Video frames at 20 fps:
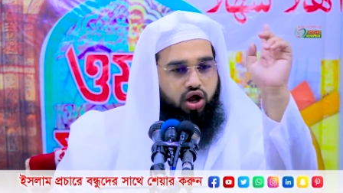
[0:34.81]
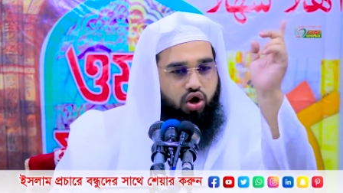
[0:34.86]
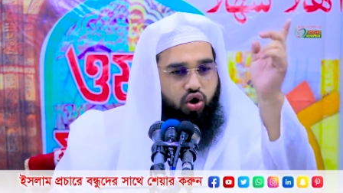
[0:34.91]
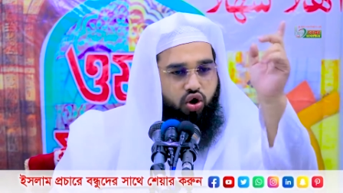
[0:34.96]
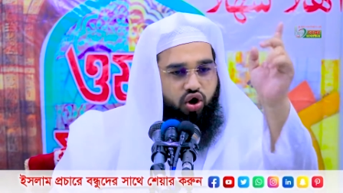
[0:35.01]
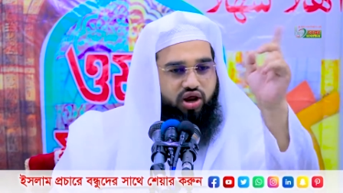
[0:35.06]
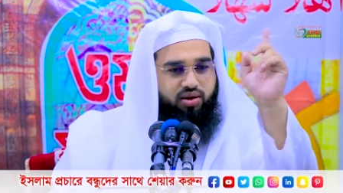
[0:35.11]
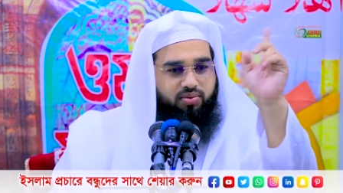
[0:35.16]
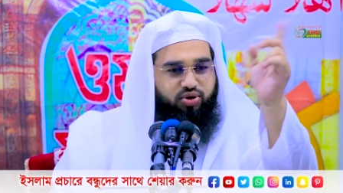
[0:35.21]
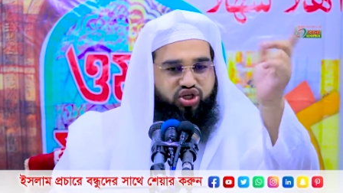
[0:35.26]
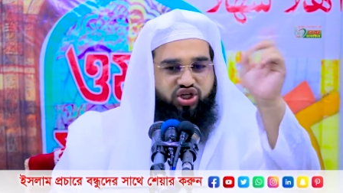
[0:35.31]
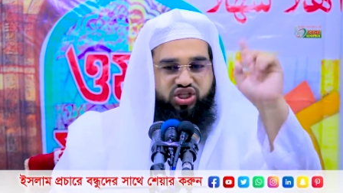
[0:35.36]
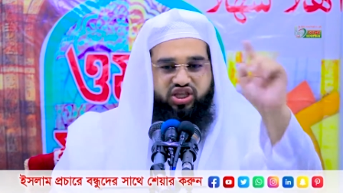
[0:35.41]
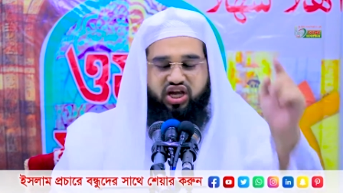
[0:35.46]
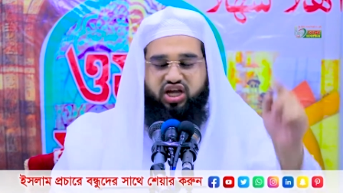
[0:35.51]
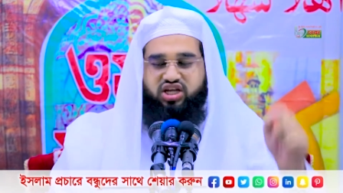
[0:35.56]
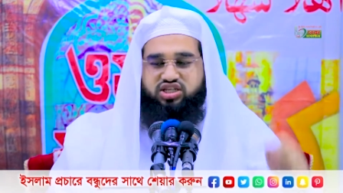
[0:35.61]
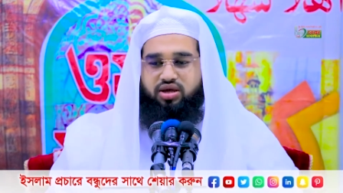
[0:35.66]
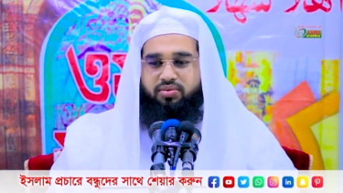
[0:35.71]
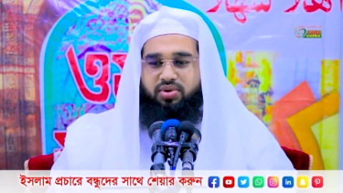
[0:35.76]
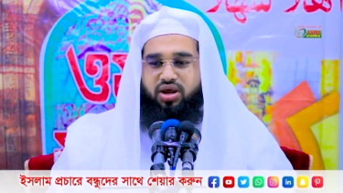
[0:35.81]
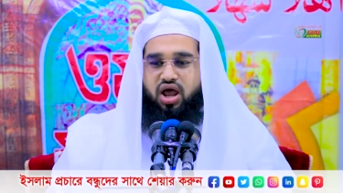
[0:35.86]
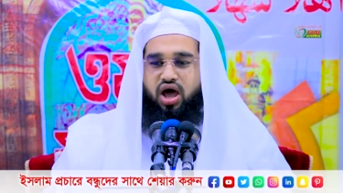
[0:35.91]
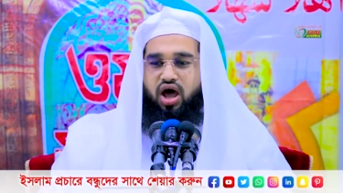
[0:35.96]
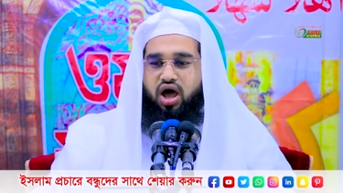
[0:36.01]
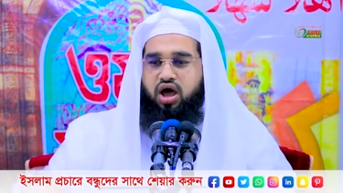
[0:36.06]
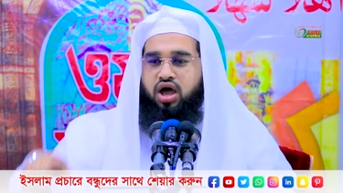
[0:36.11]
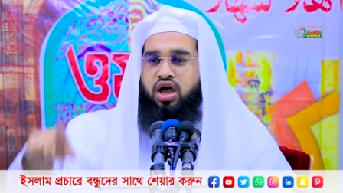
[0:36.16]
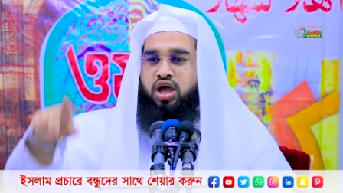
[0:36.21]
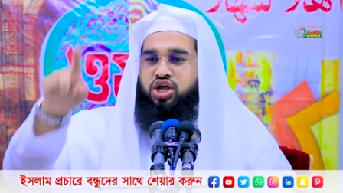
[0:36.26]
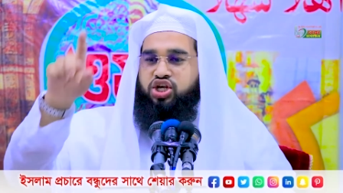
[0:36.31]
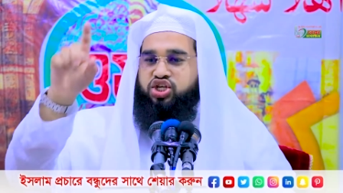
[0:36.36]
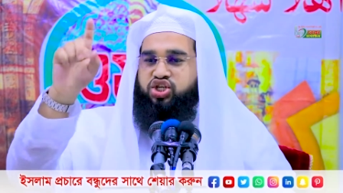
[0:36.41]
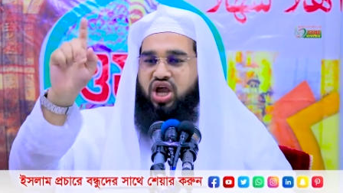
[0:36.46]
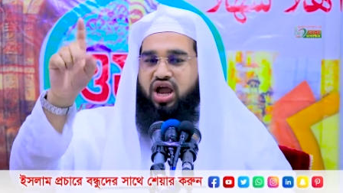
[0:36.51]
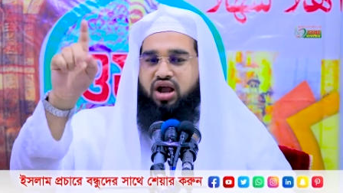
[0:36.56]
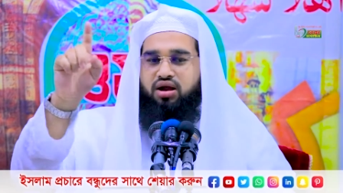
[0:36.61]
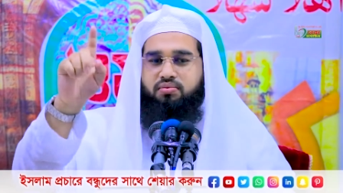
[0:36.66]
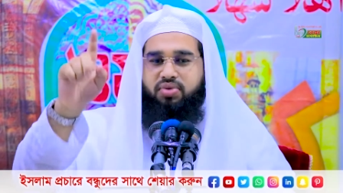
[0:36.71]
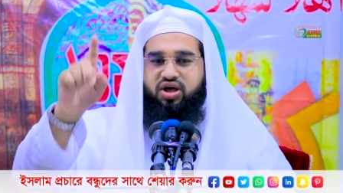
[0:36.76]
ঘরে বসে থাকা যাবে না
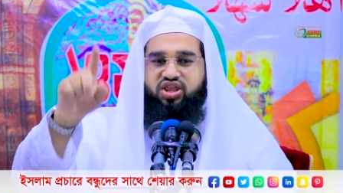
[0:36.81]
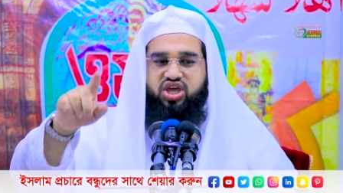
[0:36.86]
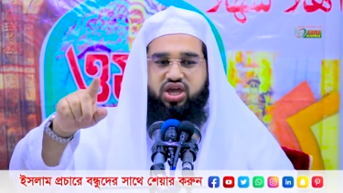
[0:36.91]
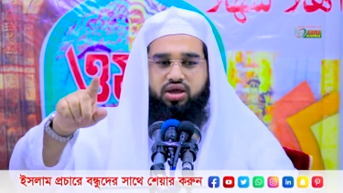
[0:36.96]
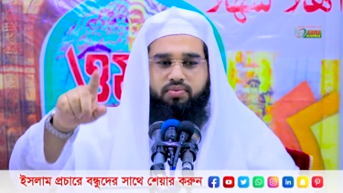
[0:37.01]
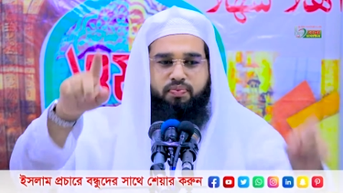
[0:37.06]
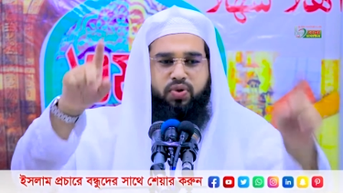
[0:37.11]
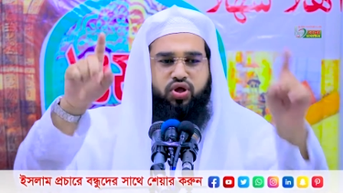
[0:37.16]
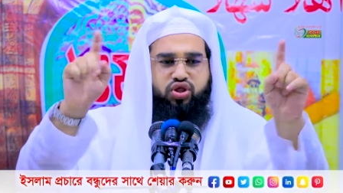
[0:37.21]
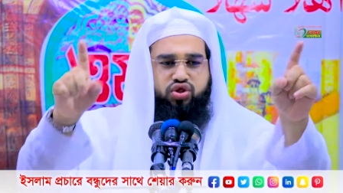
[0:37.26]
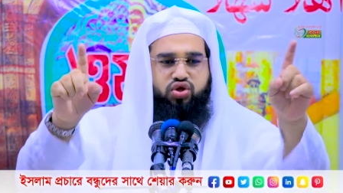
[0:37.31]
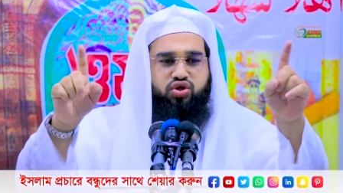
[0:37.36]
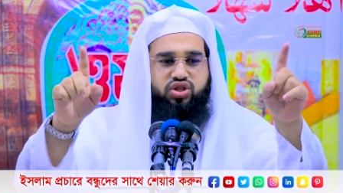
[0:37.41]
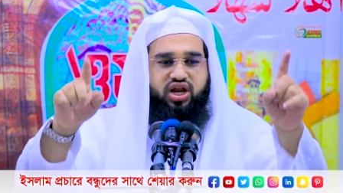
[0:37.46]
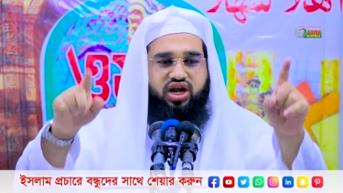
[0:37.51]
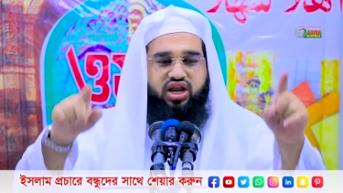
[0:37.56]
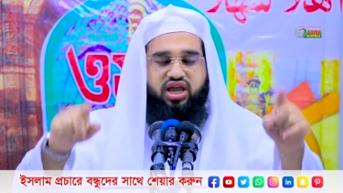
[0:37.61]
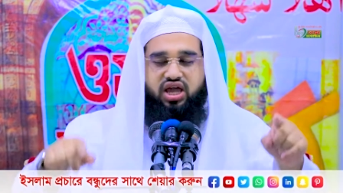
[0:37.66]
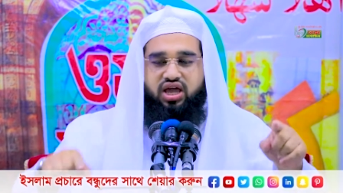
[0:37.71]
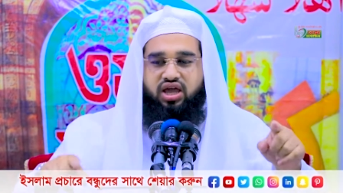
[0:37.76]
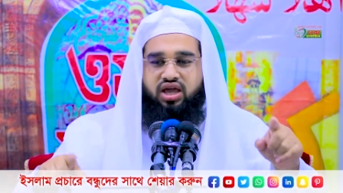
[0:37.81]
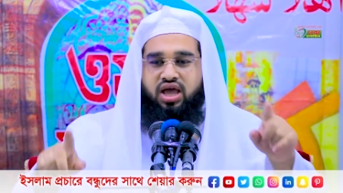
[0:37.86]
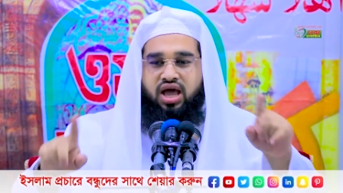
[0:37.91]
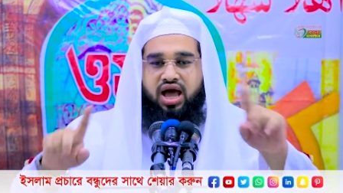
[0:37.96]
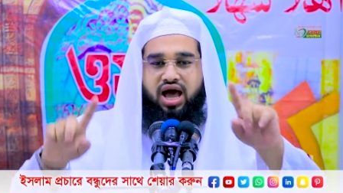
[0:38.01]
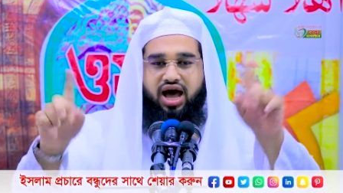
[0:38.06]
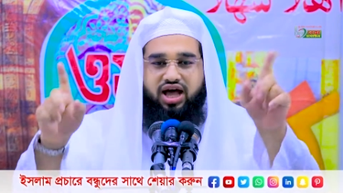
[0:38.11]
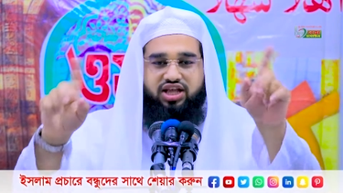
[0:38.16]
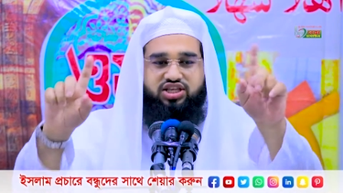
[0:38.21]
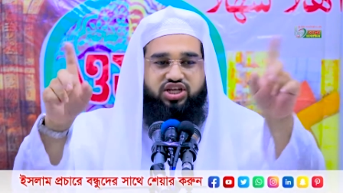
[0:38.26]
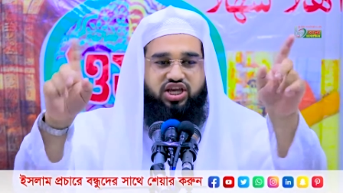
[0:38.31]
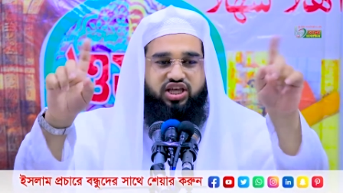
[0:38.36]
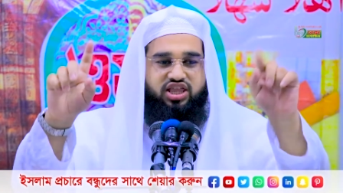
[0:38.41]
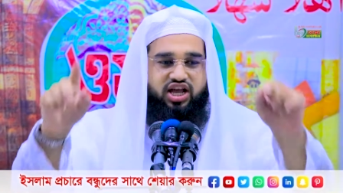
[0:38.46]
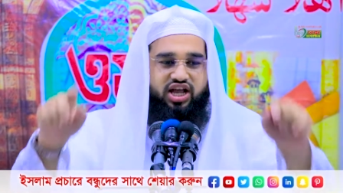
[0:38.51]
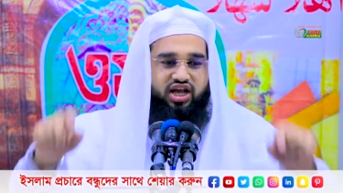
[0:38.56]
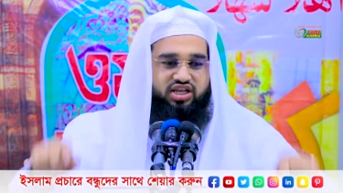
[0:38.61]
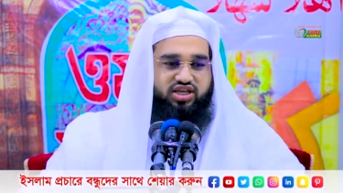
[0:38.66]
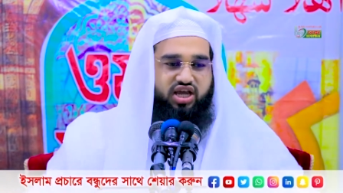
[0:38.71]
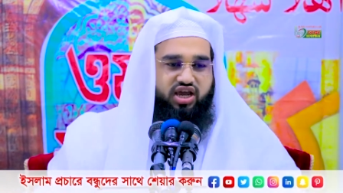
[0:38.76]
সাংবাদিক বন্ধুদেরকে আজকে
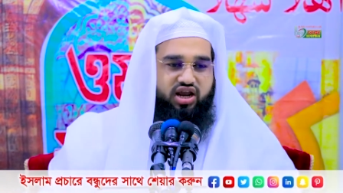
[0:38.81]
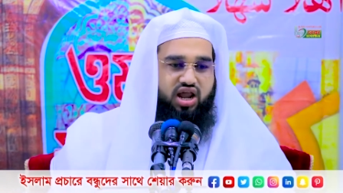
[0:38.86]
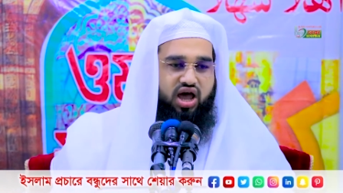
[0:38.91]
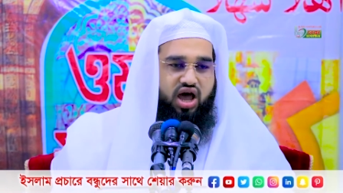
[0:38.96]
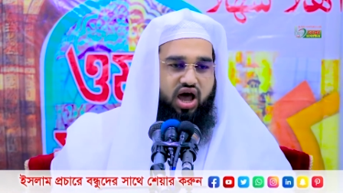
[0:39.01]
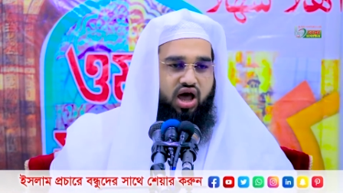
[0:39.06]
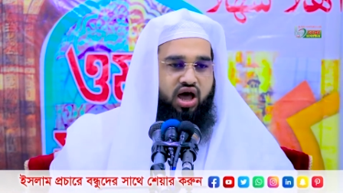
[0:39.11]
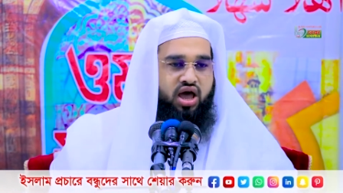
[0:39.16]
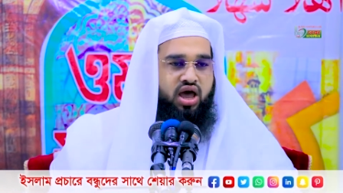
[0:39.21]
দেখা যায় না